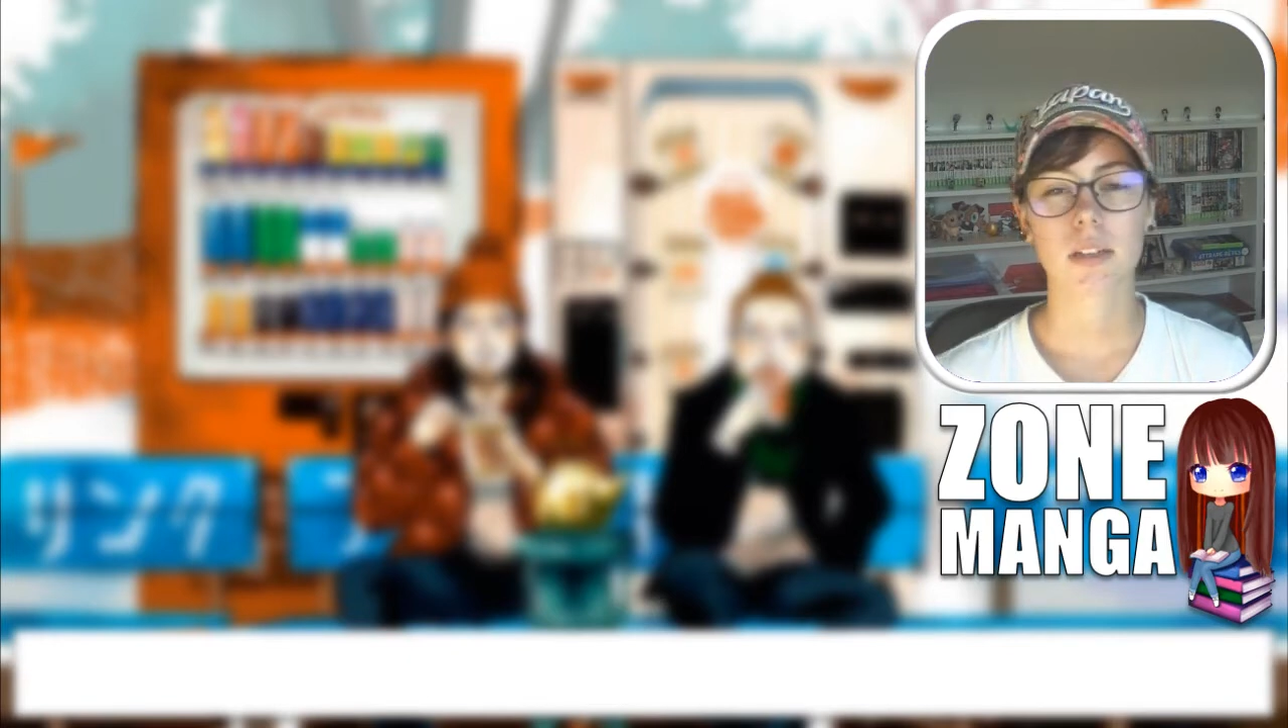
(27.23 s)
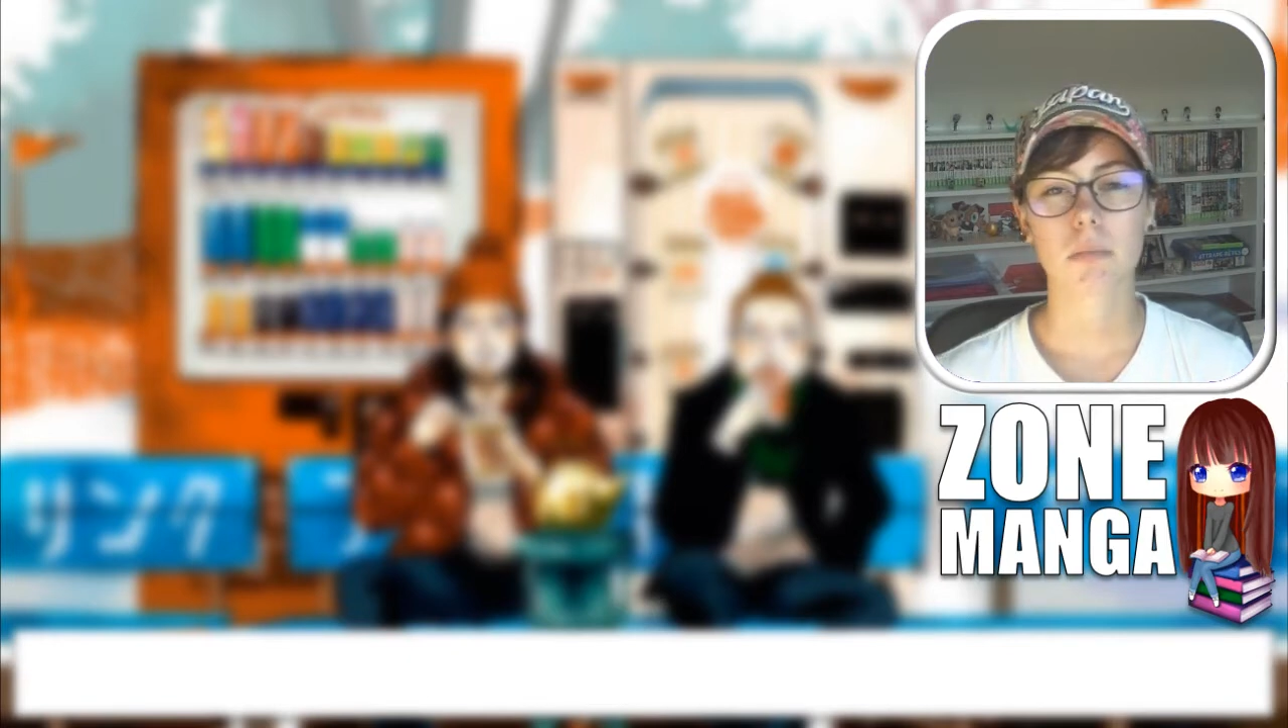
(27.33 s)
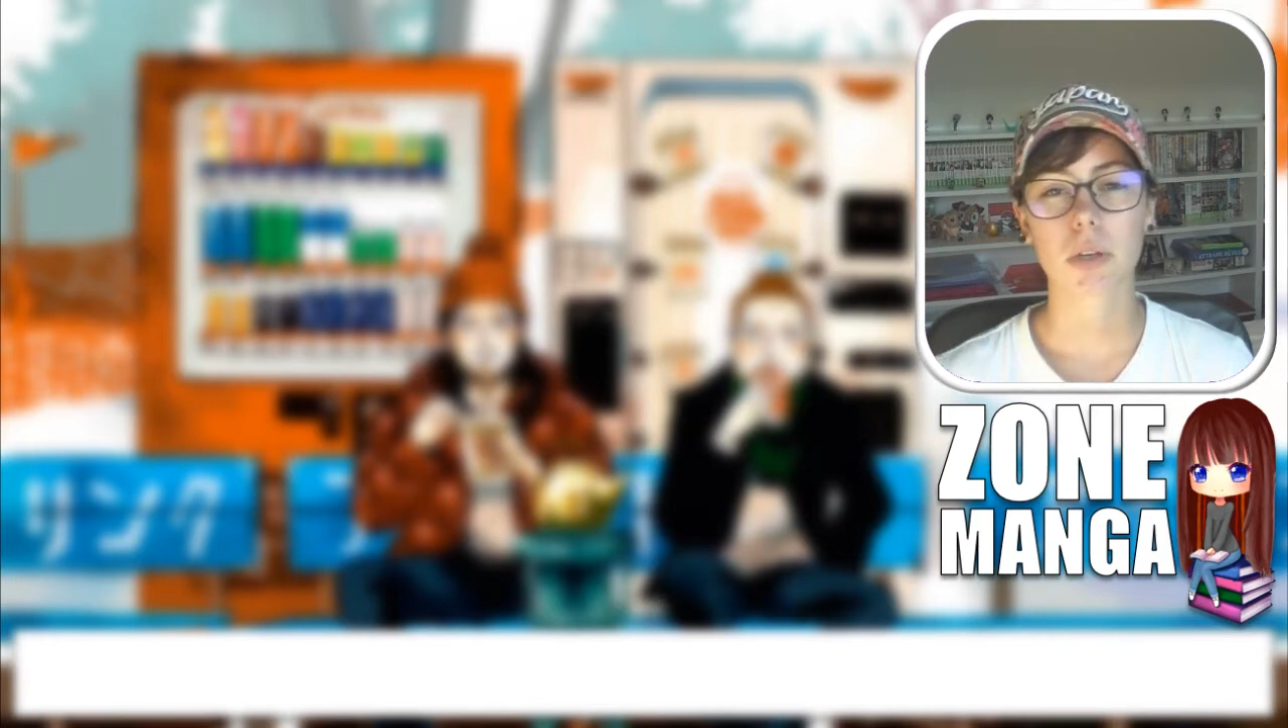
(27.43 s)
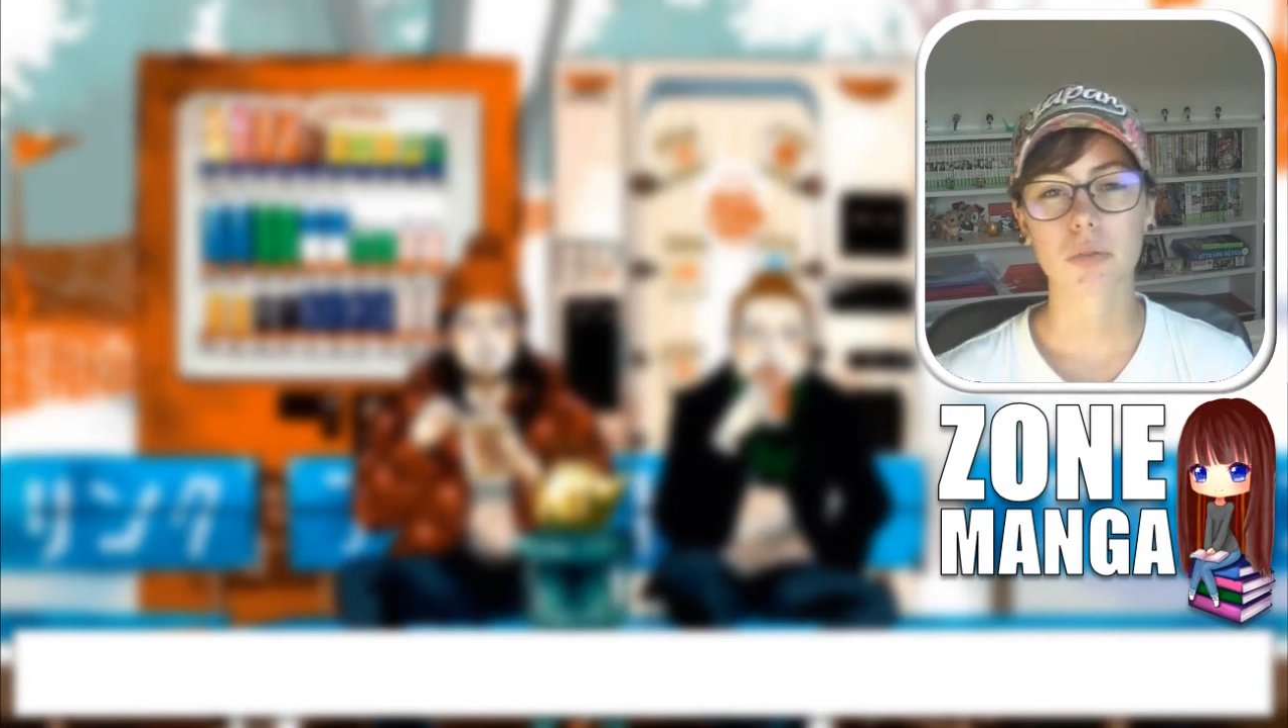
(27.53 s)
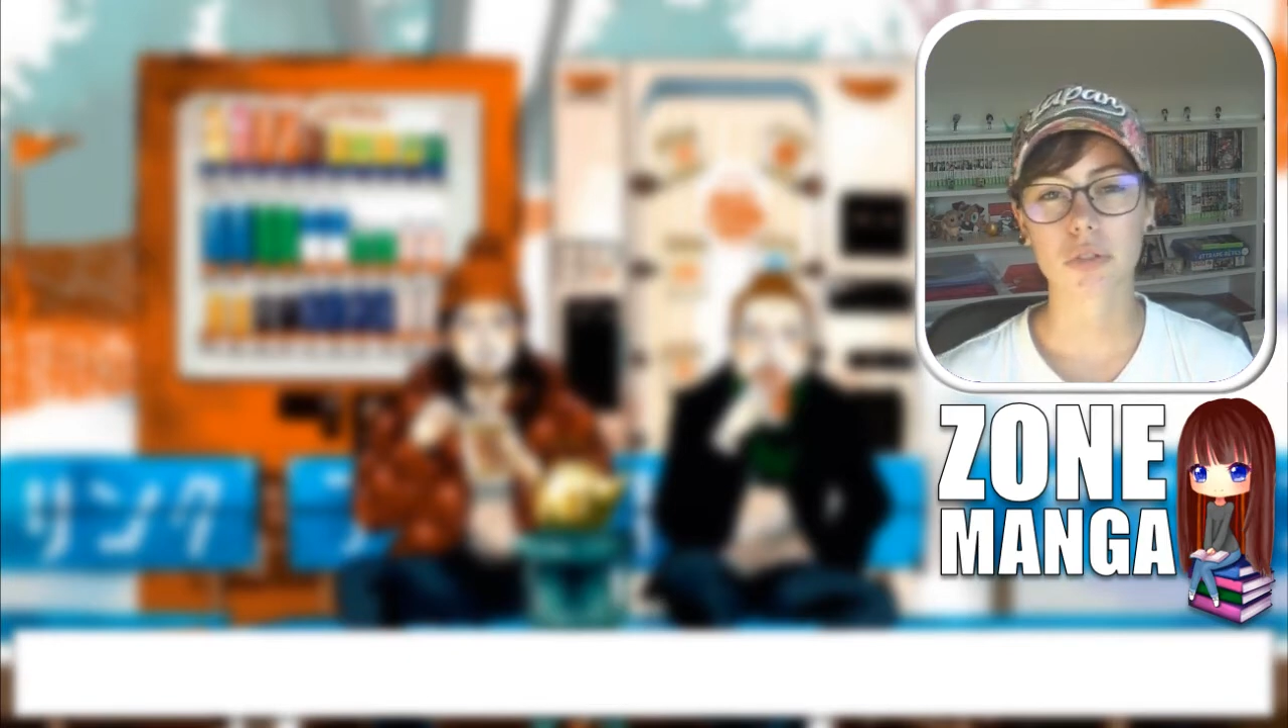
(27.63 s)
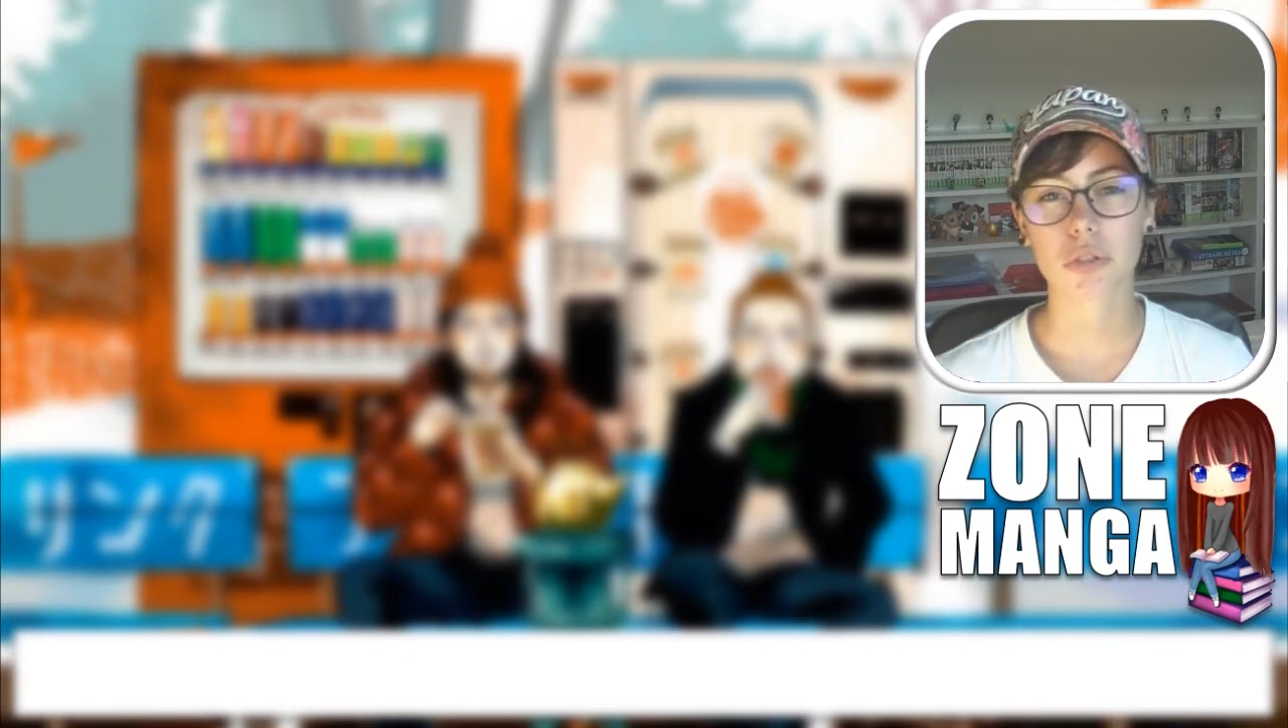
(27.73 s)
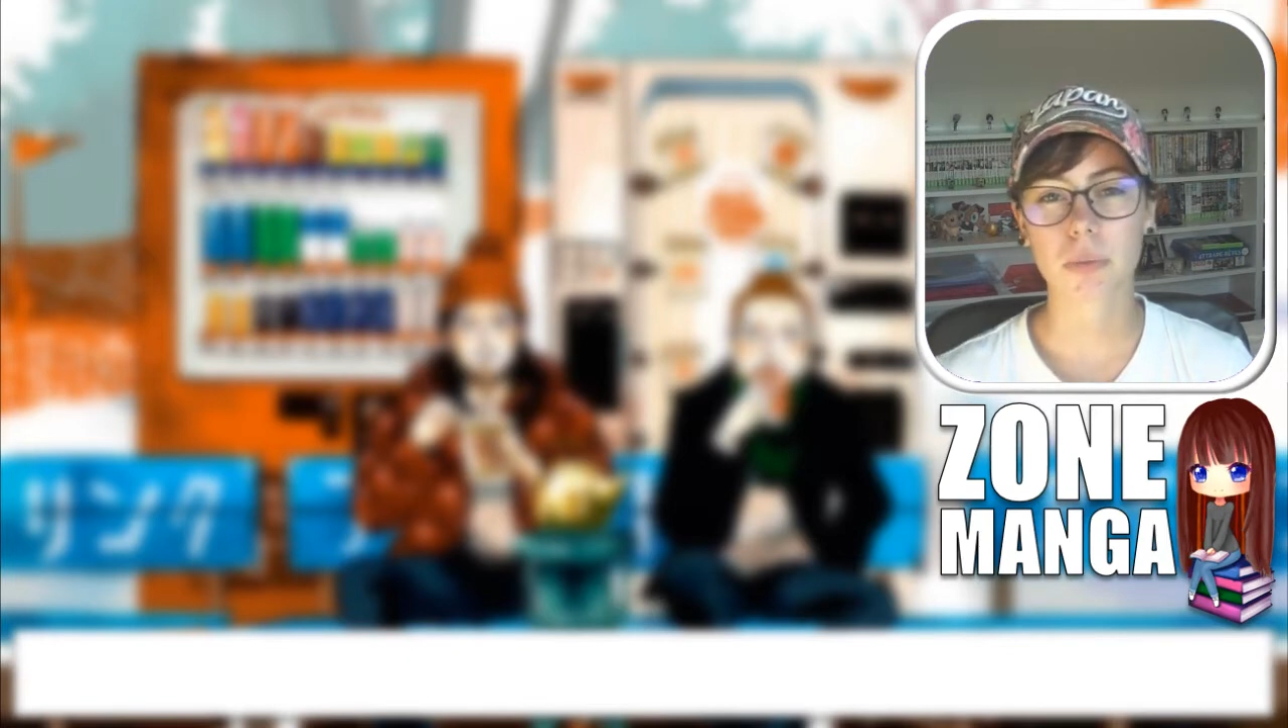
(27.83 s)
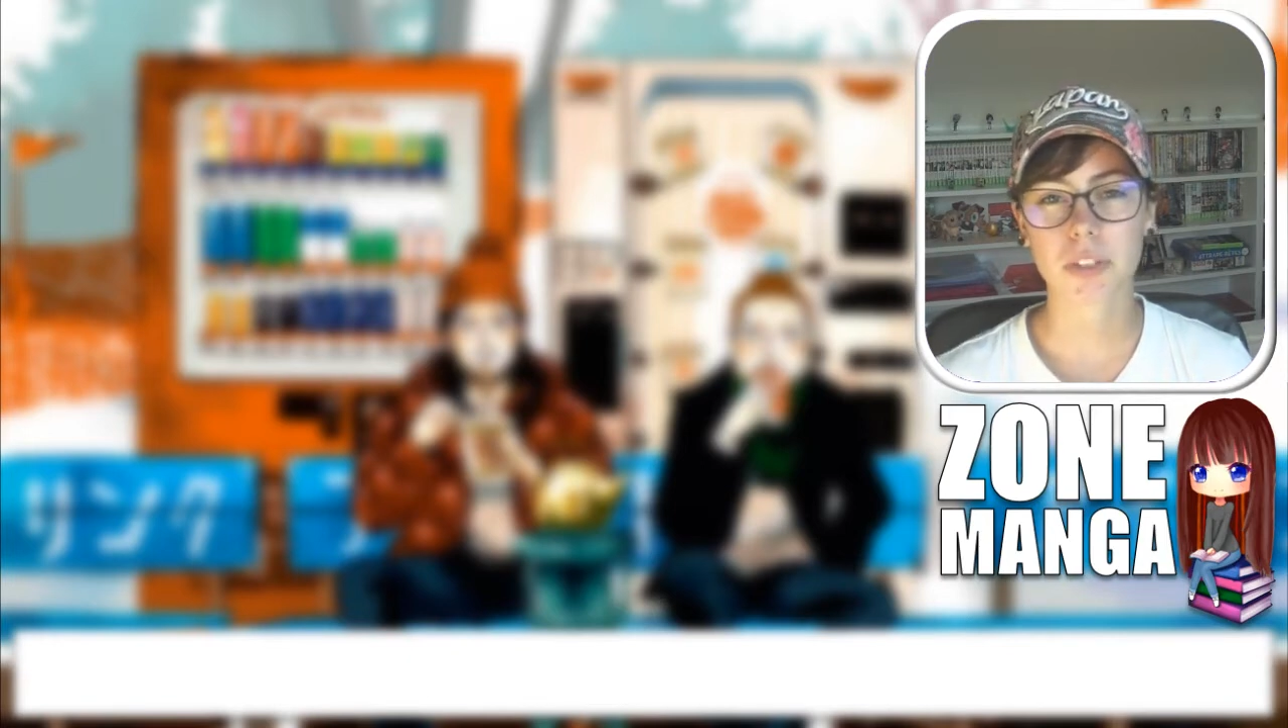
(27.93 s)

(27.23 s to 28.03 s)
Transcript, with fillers: Par contre, j'ai eu un